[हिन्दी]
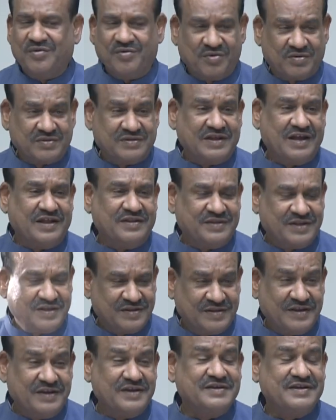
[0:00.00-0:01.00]

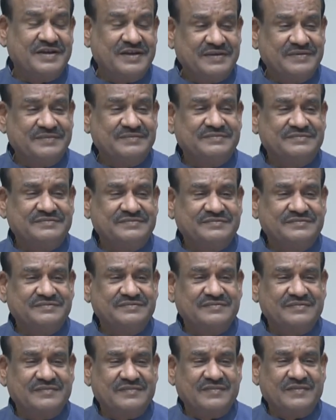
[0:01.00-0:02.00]
लोकतांत्रिक देश हैं
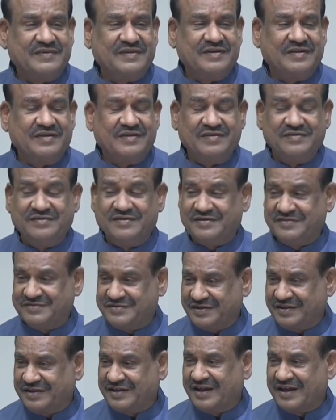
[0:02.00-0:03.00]

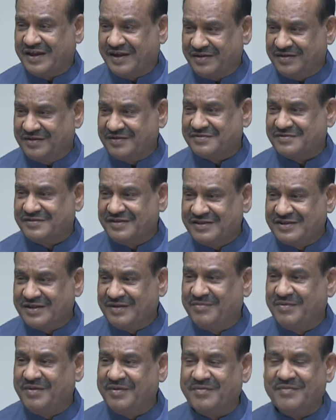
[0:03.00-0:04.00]
जनसंख्या की दृष्टि
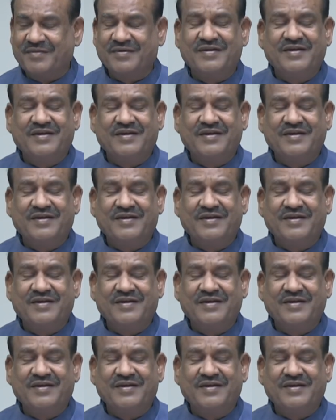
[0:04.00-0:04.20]
से भी